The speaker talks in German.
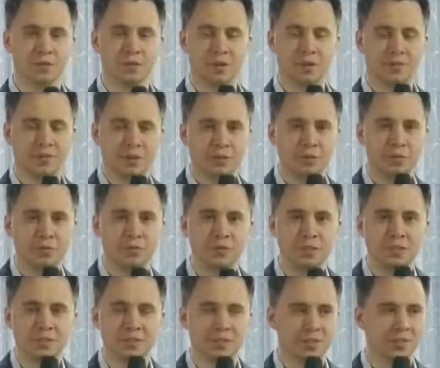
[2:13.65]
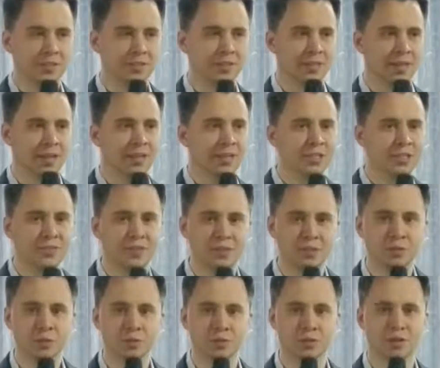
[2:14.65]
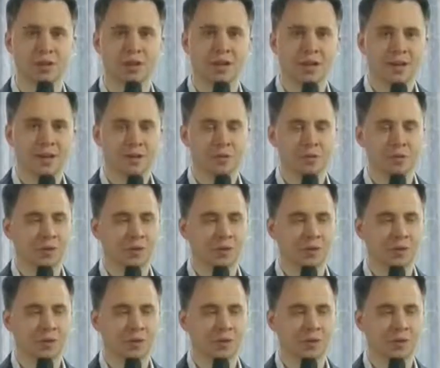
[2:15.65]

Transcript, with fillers: Vorher war nur Finsternis da, alles war dunkel.